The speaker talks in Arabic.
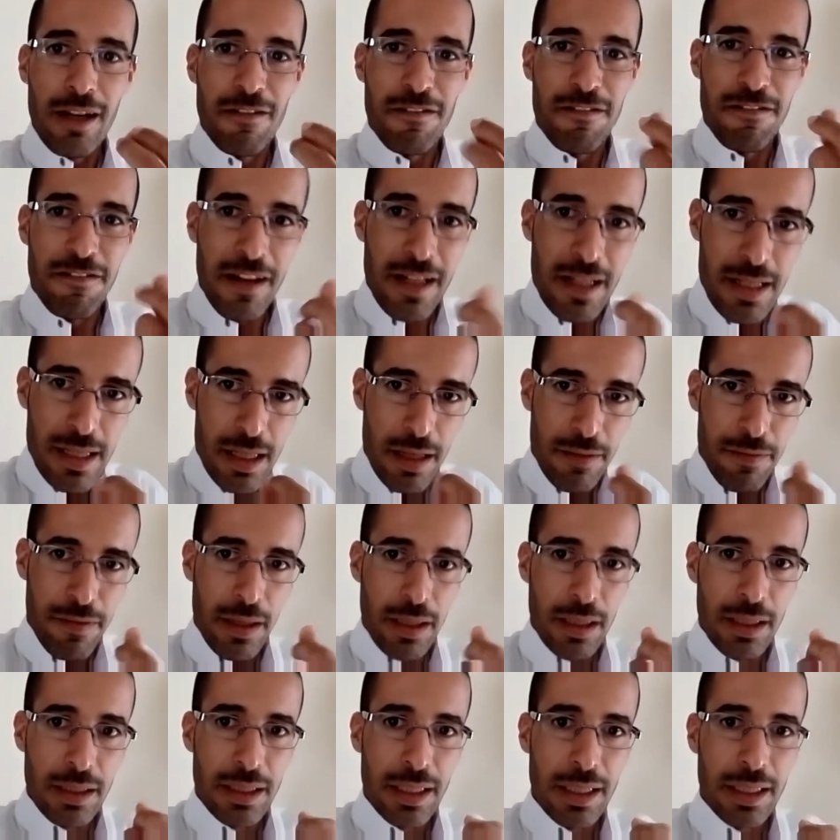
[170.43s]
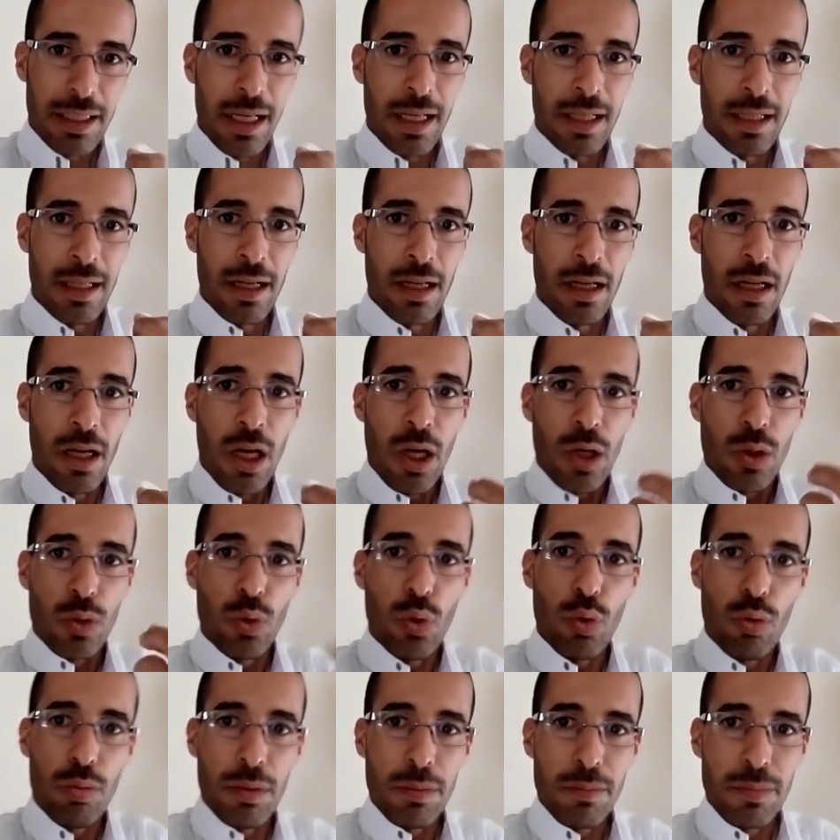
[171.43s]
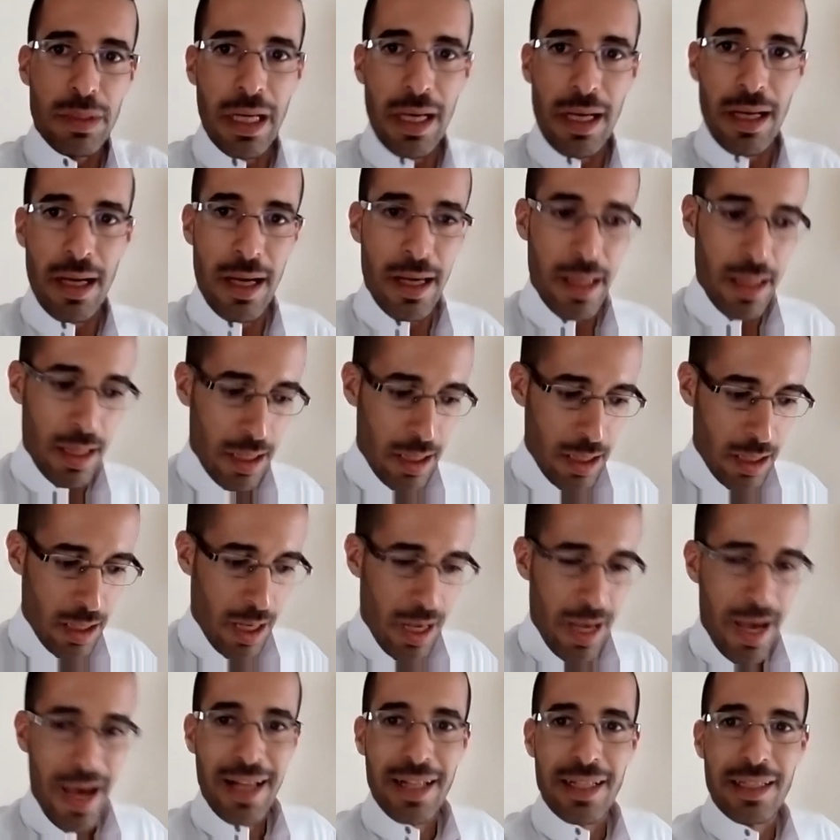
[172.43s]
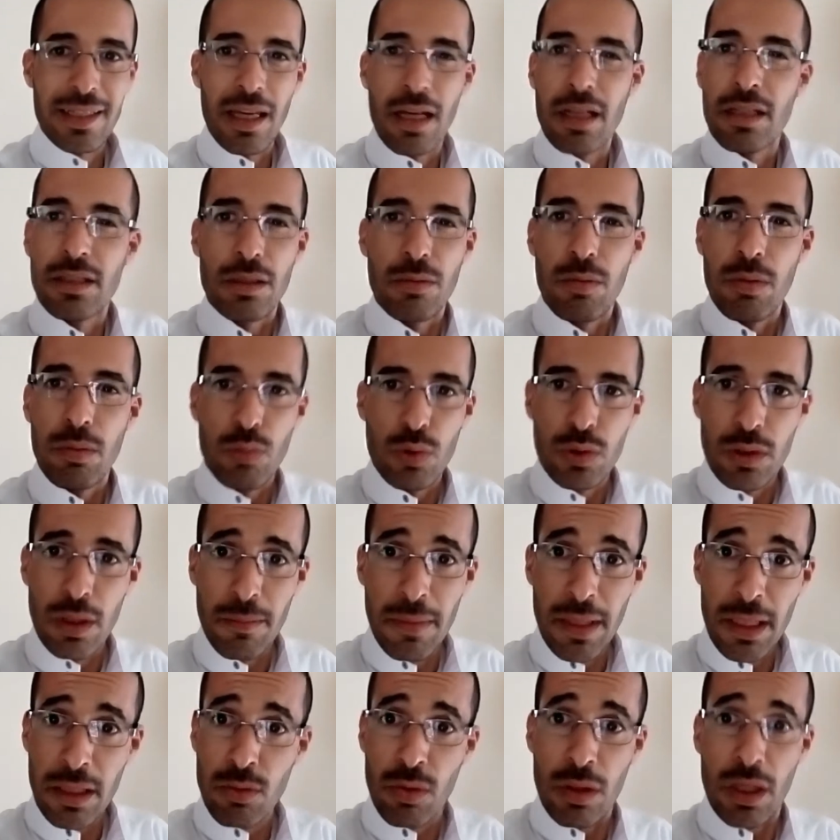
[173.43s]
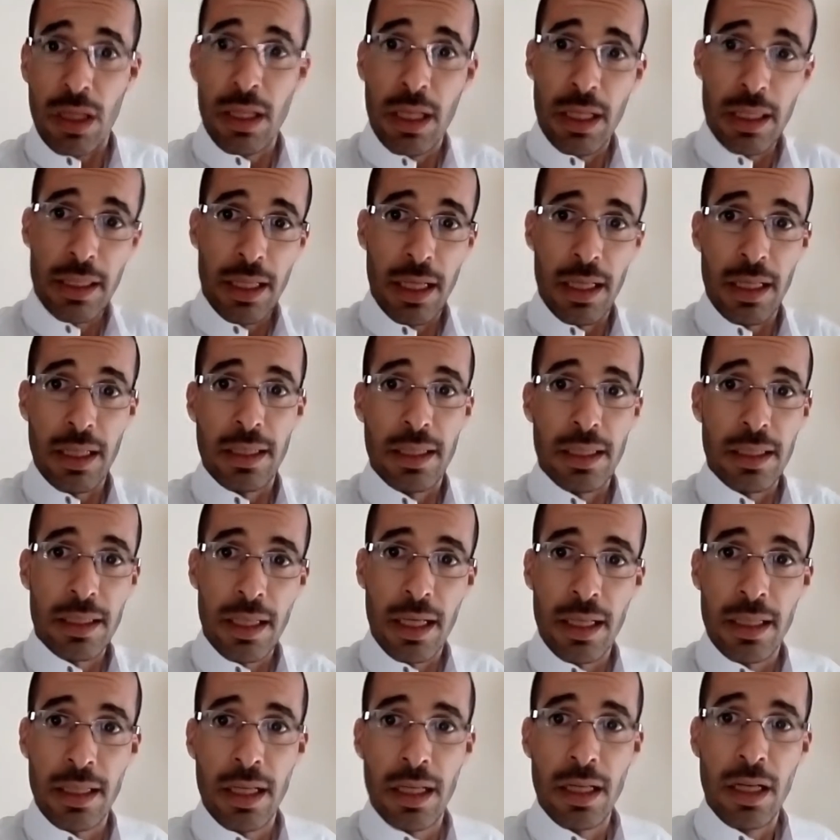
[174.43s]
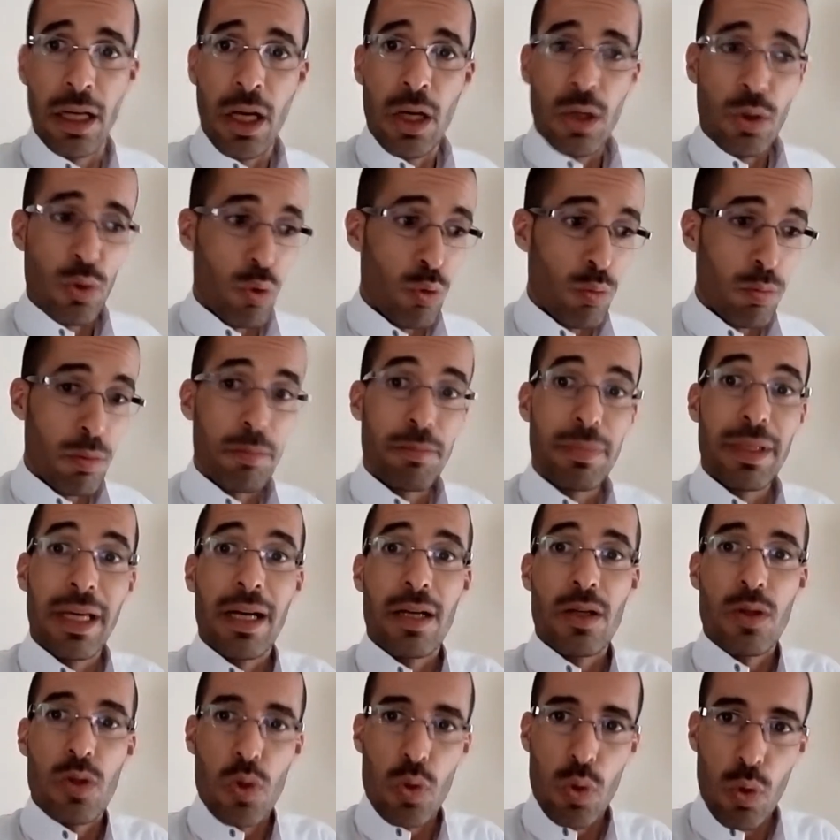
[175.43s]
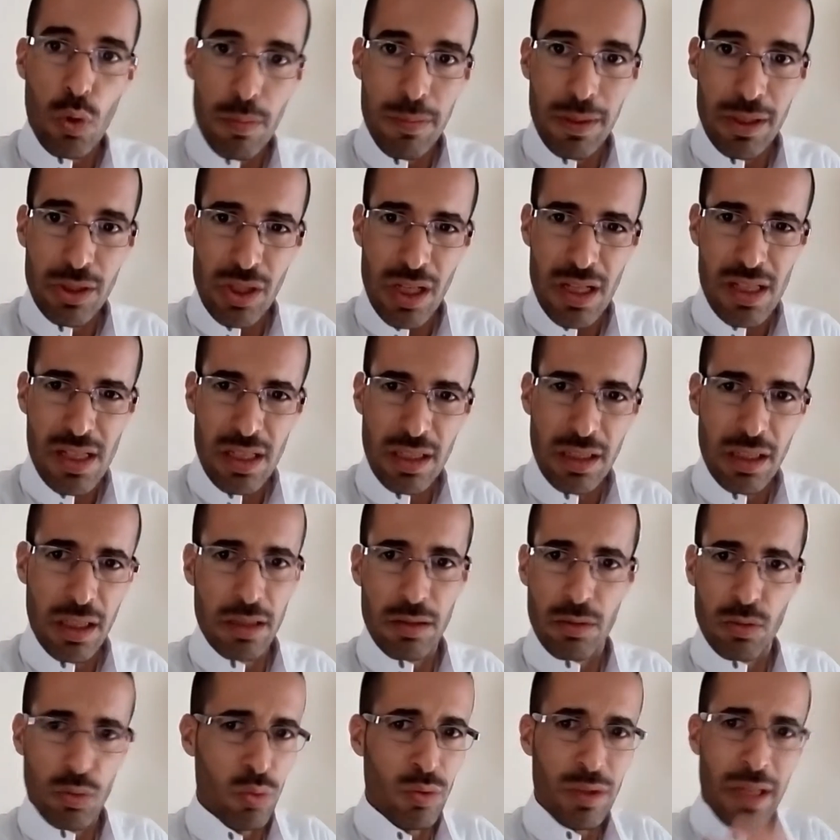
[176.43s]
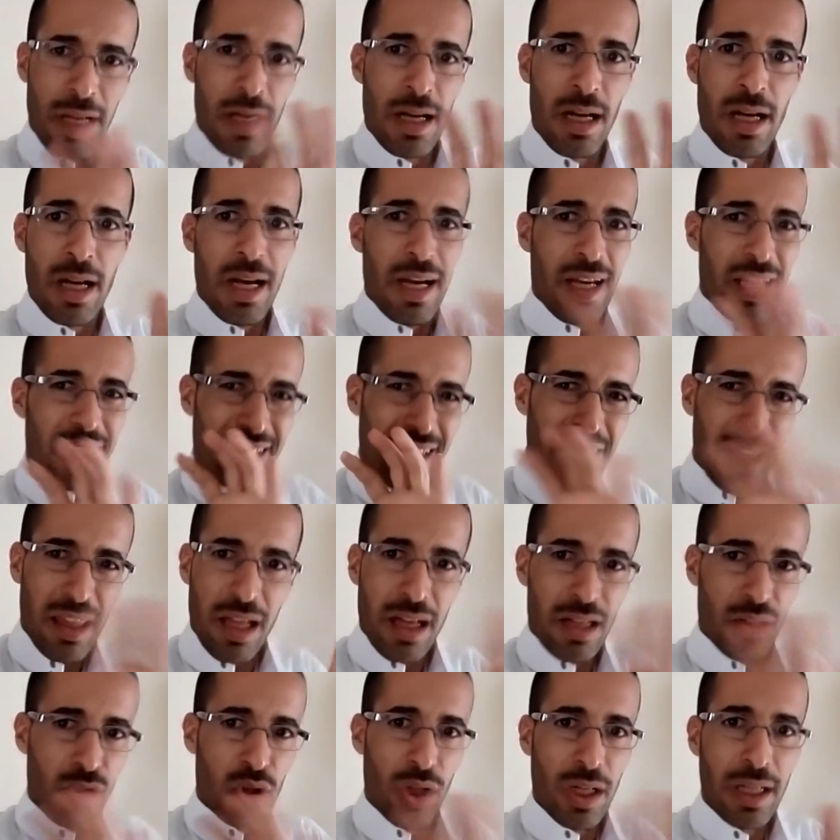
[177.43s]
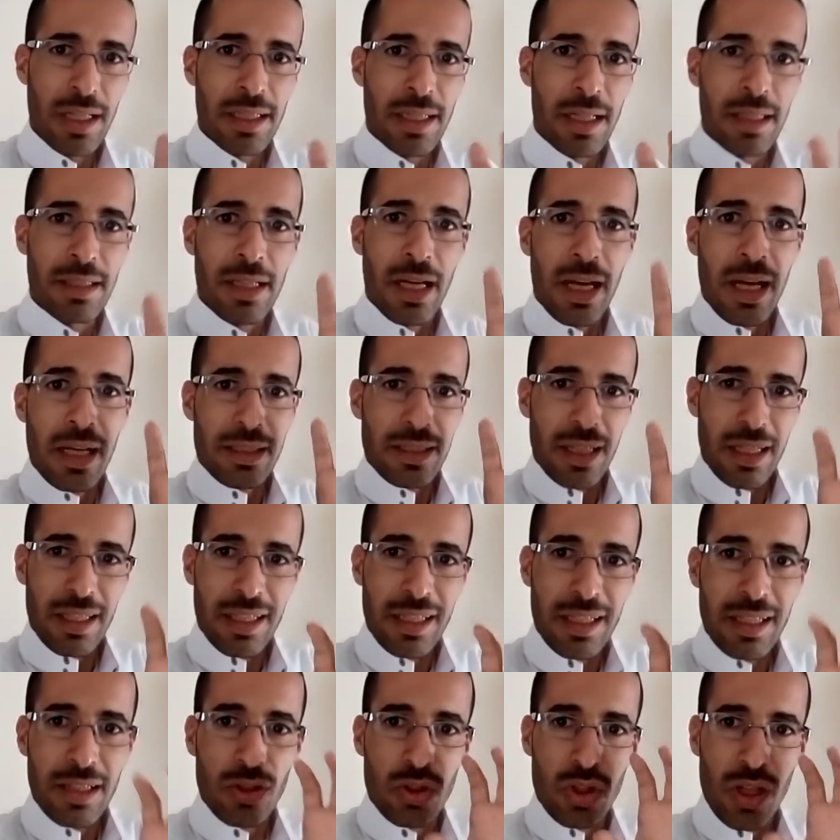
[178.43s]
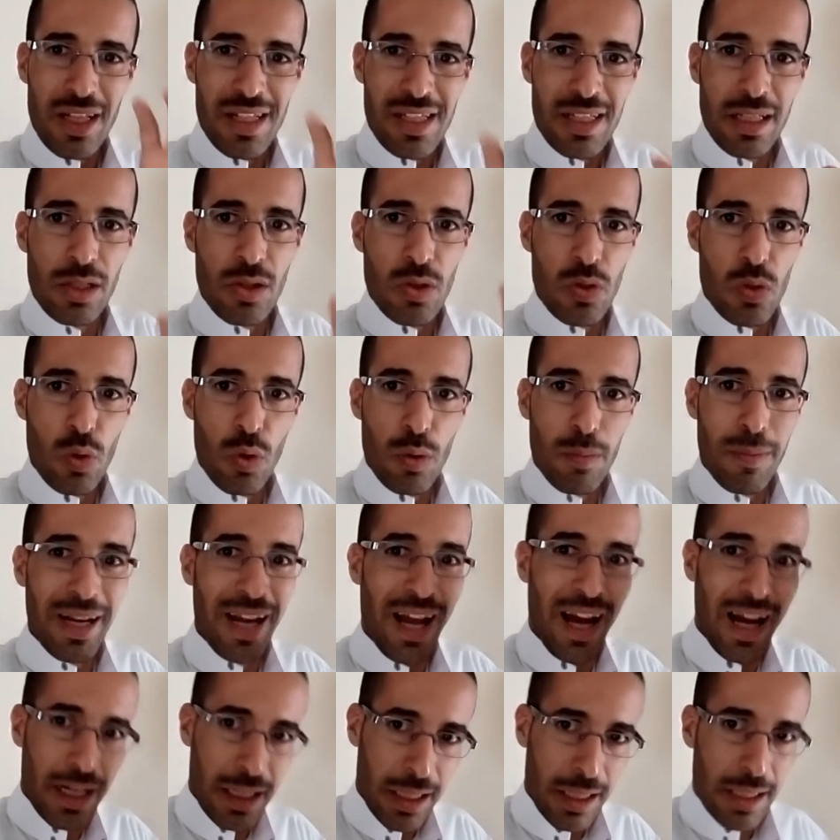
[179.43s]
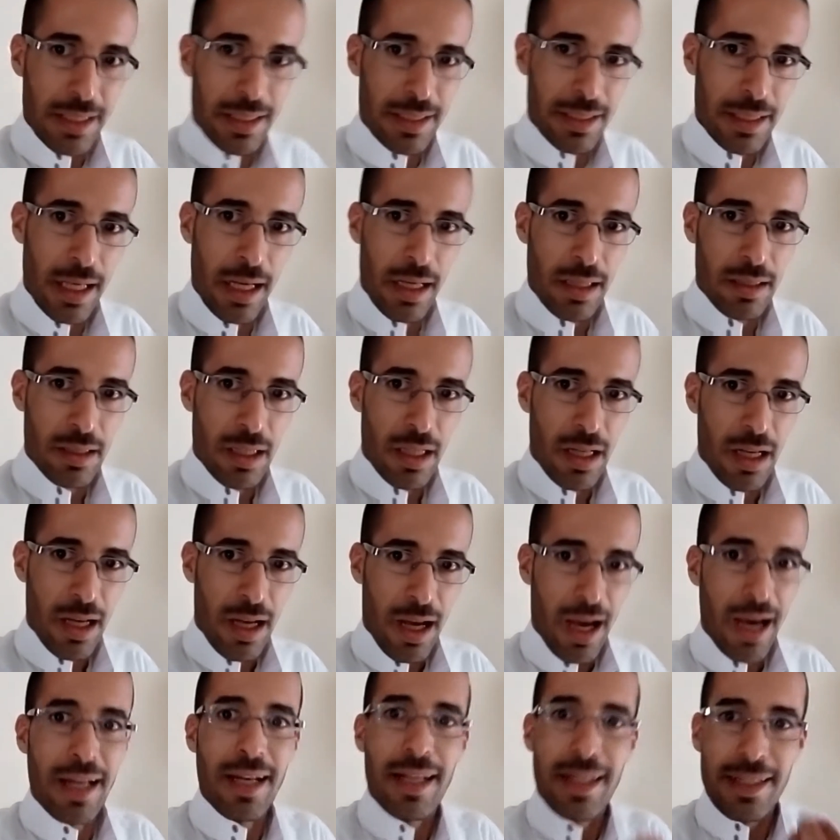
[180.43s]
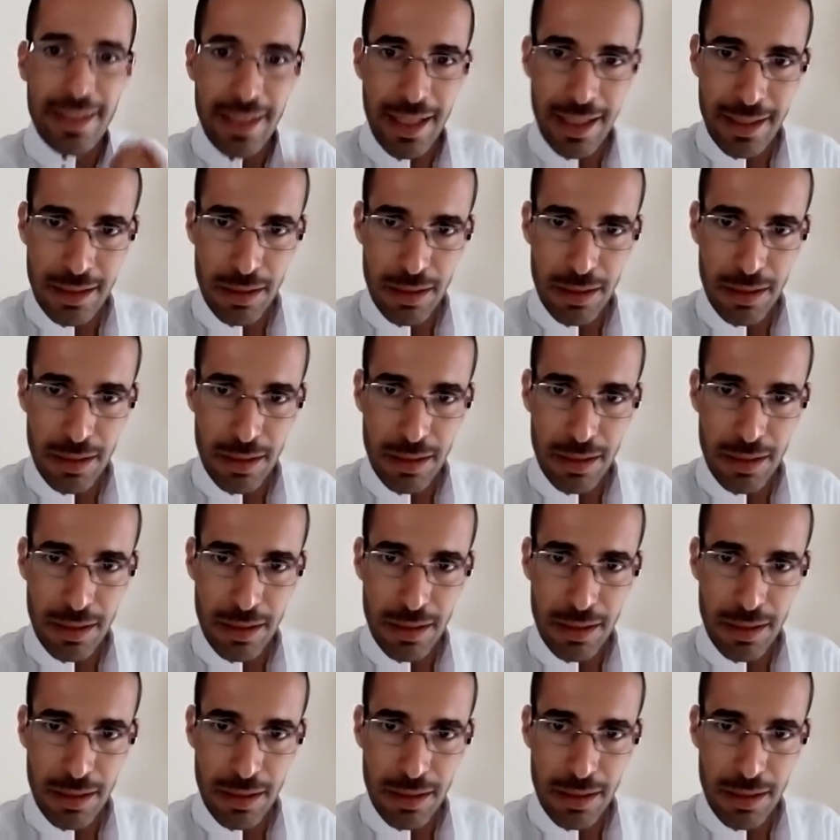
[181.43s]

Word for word: الفلسفة التي كان يؤمن بها هذا الكاتب المتمرد وكذلك الذي كان يؤمن بها زوربا شخصيا هنا يظهر جليا تأثير شخصية زوربا الحقيقية على